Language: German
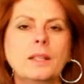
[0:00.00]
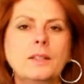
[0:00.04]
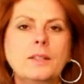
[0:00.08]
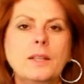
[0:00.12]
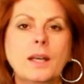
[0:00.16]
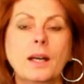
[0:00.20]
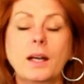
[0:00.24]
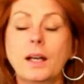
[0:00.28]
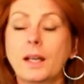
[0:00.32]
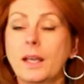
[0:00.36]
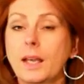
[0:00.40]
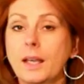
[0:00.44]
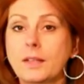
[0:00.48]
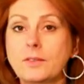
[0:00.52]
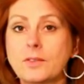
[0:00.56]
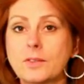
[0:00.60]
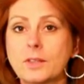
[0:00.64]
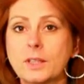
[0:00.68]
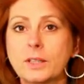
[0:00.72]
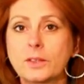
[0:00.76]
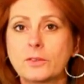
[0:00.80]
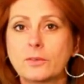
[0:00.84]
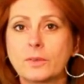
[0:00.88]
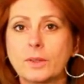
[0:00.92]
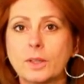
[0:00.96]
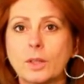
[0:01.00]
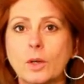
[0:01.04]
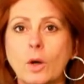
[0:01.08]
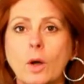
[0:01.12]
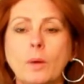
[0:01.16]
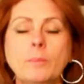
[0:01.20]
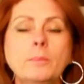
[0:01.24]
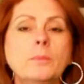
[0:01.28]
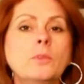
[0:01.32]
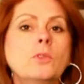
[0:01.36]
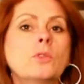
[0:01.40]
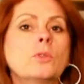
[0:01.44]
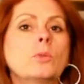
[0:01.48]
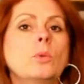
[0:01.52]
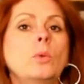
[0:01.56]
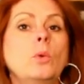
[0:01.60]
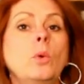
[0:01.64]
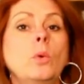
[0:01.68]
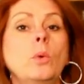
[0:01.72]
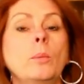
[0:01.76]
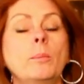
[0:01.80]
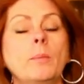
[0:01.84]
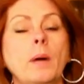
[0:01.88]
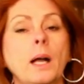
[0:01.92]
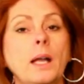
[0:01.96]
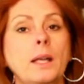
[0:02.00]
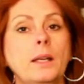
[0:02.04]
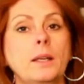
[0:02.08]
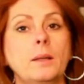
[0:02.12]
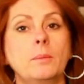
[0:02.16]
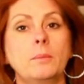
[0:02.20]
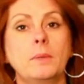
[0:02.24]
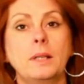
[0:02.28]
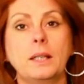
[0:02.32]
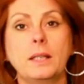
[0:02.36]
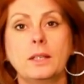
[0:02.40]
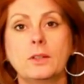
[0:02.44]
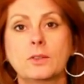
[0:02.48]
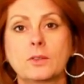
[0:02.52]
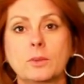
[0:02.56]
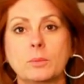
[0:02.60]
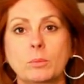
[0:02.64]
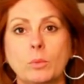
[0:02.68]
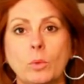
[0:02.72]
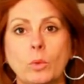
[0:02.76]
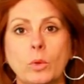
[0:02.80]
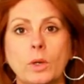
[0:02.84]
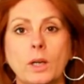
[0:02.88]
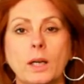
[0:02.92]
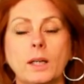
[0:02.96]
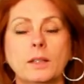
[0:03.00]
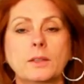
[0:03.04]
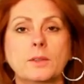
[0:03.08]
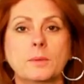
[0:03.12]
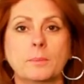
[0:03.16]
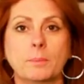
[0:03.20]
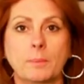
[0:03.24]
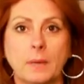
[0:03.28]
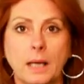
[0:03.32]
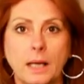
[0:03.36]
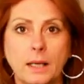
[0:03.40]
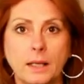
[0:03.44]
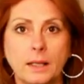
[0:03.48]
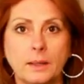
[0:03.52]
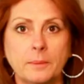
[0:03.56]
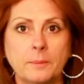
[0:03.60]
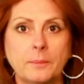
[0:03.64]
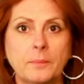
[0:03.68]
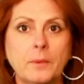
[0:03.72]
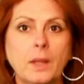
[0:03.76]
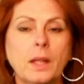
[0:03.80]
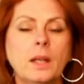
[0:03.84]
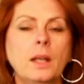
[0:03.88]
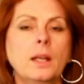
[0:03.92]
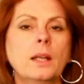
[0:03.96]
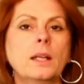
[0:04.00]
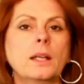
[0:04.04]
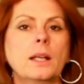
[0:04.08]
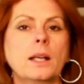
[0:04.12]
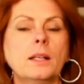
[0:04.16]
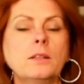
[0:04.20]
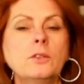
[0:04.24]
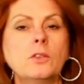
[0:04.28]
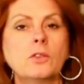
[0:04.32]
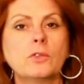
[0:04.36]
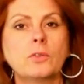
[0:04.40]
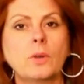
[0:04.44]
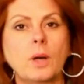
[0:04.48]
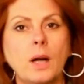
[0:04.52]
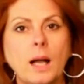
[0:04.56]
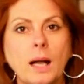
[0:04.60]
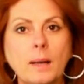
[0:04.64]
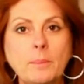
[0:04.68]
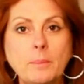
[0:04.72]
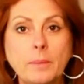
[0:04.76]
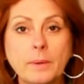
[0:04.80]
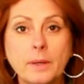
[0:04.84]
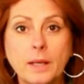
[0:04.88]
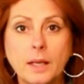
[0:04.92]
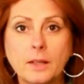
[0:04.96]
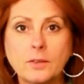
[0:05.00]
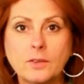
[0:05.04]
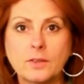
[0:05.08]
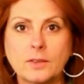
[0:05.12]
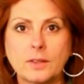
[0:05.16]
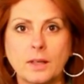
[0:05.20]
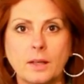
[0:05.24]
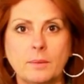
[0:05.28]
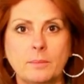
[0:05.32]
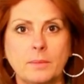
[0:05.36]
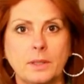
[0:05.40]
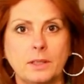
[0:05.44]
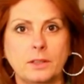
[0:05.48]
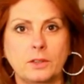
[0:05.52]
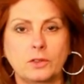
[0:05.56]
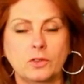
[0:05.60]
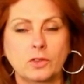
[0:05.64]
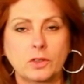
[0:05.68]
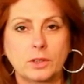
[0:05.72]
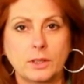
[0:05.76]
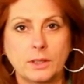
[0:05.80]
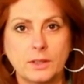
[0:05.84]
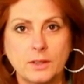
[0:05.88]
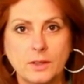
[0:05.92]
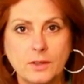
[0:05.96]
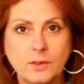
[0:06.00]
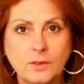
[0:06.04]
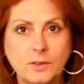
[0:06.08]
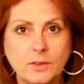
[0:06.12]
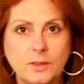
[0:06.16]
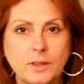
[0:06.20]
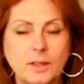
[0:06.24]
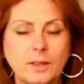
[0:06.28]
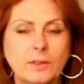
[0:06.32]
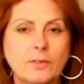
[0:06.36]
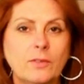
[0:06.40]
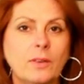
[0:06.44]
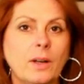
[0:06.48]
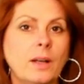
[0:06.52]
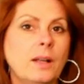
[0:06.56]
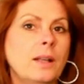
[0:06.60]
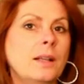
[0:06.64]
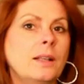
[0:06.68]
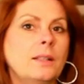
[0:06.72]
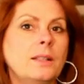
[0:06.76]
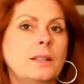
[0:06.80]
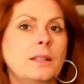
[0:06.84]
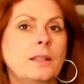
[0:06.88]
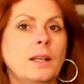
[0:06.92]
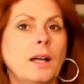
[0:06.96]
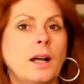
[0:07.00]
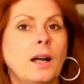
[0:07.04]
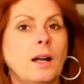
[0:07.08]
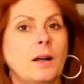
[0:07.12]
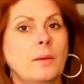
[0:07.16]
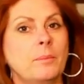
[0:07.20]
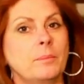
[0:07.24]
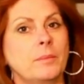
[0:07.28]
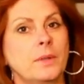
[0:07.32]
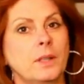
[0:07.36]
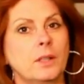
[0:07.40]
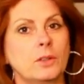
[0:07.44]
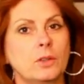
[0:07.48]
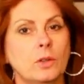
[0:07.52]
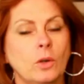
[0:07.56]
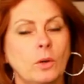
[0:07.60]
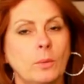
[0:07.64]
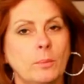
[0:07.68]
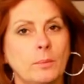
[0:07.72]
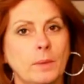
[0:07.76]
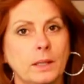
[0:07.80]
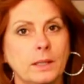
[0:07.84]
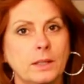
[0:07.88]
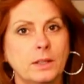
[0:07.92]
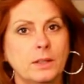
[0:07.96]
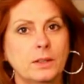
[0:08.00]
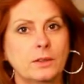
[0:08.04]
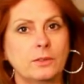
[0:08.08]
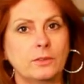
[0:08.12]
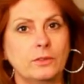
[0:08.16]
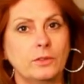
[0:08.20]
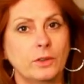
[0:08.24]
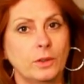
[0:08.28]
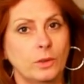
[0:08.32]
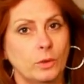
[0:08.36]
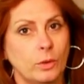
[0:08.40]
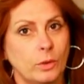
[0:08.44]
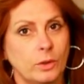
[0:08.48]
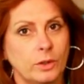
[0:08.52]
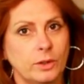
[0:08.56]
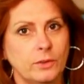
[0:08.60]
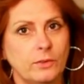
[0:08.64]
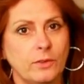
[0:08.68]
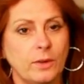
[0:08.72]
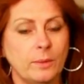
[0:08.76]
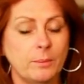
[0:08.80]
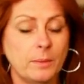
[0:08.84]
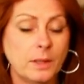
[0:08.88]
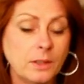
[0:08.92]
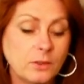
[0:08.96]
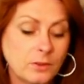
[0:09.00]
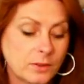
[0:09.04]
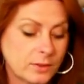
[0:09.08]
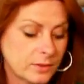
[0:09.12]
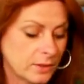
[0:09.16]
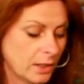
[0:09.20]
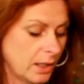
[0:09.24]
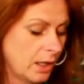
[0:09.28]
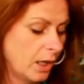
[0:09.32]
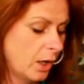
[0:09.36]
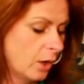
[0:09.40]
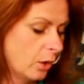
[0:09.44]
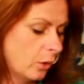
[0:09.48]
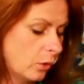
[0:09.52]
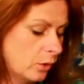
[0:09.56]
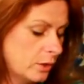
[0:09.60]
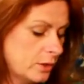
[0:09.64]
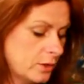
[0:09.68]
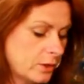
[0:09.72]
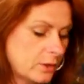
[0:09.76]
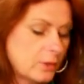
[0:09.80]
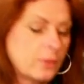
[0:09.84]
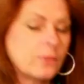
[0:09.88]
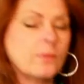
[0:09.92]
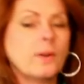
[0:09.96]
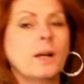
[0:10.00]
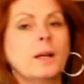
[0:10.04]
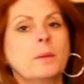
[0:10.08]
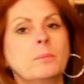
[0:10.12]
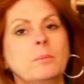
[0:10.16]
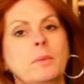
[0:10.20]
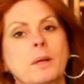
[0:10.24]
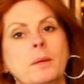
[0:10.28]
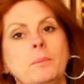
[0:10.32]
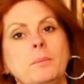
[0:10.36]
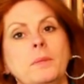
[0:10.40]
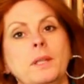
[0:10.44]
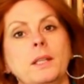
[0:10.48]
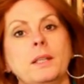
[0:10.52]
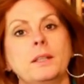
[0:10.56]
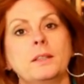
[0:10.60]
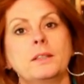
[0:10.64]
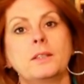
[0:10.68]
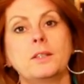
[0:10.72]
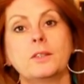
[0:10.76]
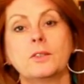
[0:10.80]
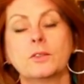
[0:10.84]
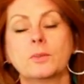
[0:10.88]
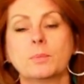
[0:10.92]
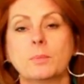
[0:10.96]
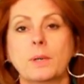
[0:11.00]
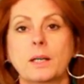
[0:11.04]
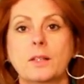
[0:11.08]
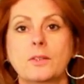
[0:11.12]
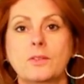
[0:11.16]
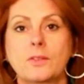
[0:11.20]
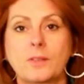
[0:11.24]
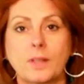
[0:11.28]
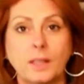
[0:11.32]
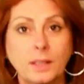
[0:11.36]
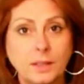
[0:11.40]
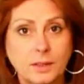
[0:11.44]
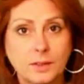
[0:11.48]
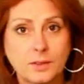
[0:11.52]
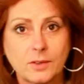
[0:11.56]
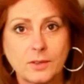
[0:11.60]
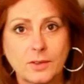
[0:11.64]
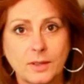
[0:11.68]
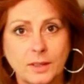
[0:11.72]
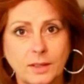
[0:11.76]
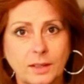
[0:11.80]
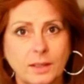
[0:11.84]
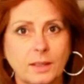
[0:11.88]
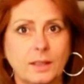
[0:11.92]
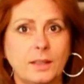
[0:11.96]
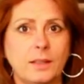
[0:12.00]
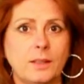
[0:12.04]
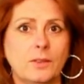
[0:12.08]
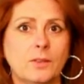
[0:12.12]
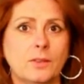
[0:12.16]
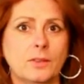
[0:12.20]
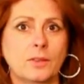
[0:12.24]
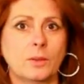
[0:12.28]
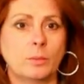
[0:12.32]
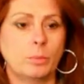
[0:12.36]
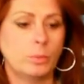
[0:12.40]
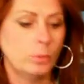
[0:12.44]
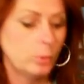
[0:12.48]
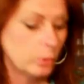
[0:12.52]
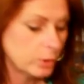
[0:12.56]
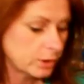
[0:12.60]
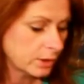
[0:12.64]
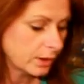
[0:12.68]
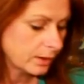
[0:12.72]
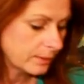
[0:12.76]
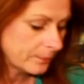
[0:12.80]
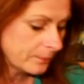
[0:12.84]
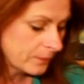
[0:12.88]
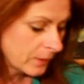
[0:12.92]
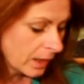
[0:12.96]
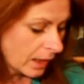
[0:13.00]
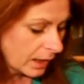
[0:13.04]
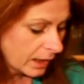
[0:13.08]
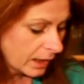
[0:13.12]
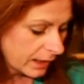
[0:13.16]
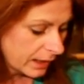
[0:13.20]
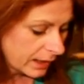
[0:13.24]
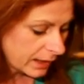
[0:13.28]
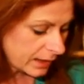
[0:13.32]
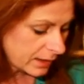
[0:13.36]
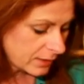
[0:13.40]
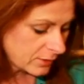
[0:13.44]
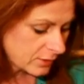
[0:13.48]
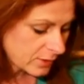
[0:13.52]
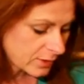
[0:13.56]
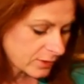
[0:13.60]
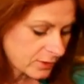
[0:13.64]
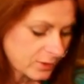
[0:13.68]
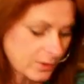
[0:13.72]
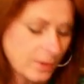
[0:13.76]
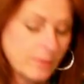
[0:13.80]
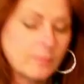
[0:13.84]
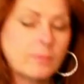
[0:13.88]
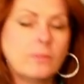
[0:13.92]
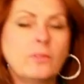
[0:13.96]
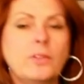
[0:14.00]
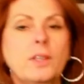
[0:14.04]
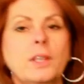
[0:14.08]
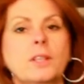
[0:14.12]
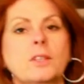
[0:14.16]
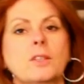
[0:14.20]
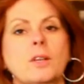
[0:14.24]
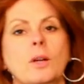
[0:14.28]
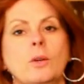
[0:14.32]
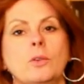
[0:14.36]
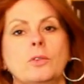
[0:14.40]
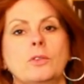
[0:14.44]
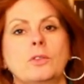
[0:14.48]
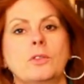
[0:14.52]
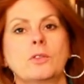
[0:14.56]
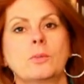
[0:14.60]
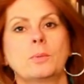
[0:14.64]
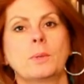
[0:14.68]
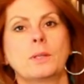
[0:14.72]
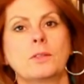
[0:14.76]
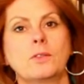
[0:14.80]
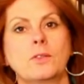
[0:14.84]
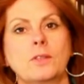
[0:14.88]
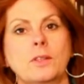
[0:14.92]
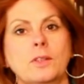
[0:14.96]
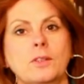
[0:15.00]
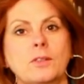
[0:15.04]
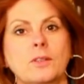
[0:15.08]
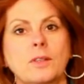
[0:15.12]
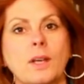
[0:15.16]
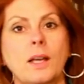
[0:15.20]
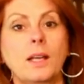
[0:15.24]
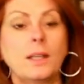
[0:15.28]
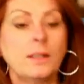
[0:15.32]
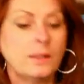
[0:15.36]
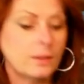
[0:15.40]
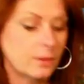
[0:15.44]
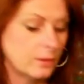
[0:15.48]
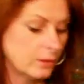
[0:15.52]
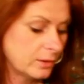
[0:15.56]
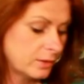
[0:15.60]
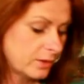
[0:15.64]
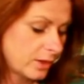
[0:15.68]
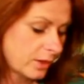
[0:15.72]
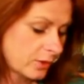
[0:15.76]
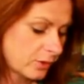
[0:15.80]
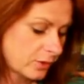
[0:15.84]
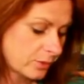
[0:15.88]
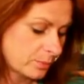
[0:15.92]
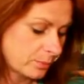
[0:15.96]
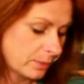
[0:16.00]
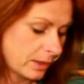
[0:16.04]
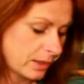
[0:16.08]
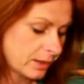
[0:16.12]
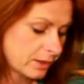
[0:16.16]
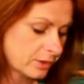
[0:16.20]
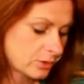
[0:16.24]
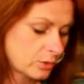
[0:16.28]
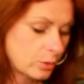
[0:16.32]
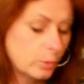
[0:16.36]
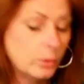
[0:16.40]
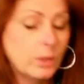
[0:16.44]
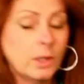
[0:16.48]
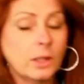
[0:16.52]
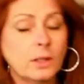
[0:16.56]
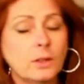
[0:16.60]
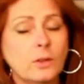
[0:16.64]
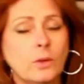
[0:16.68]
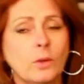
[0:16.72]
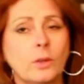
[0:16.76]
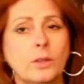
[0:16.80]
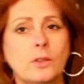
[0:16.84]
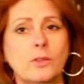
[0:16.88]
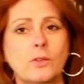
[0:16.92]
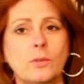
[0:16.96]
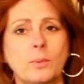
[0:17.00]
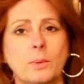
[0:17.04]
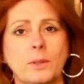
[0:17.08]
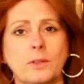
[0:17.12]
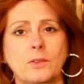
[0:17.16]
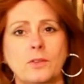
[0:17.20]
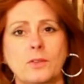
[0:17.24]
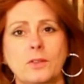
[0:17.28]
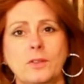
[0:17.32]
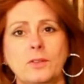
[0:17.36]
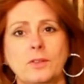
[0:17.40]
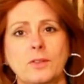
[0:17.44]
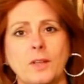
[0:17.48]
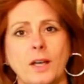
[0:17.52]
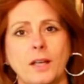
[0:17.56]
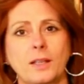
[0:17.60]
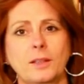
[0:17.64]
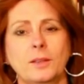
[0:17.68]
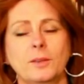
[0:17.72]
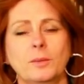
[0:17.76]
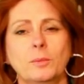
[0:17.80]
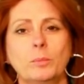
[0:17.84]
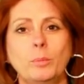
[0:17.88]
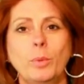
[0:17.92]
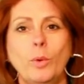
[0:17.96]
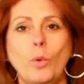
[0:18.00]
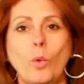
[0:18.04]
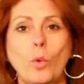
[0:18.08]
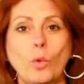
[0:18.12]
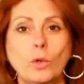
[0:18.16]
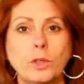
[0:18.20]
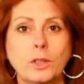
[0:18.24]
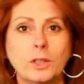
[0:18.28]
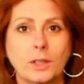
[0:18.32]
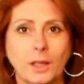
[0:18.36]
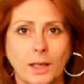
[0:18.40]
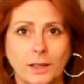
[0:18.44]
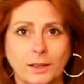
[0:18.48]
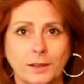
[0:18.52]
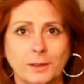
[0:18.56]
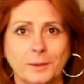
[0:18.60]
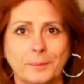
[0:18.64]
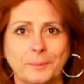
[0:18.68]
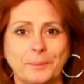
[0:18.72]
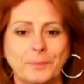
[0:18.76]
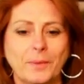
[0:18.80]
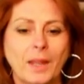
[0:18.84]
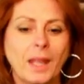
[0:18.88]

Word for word: Tja, herzlich willkommen zu meinem Lesemonat Mai. Ganz vorab erst einmal die Statistik, weil die haben ja doch manche von euch vermisst. Und es waren bei mir diesmal 16 gelesene Bücher, insgesamt 4020 Seiten, das macht 129 Seiten pro Tag.